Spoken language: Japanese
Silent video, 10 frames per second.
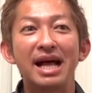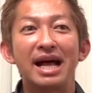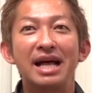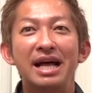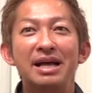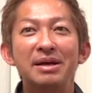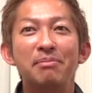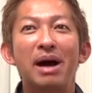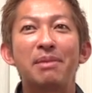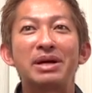うんうん
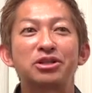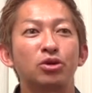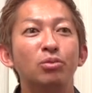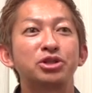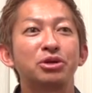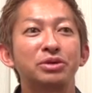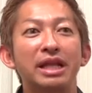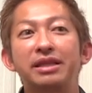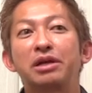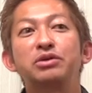まあまあちょっと面白くなっ
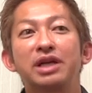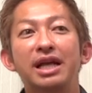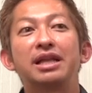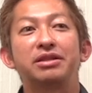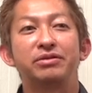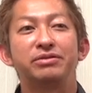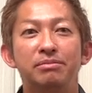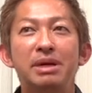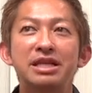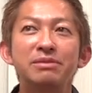てくるかなっていう
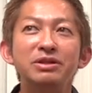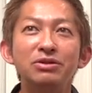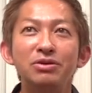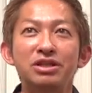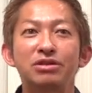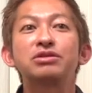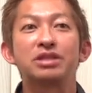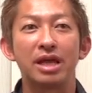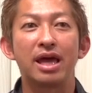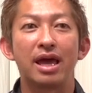まあ2分の1とし
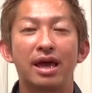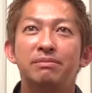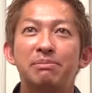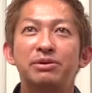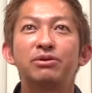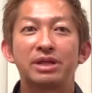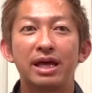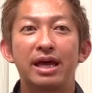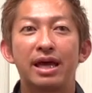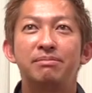て、うん、まあプロ
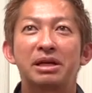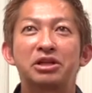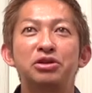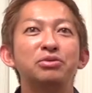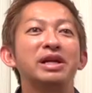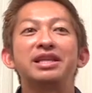で、うん、まあ9割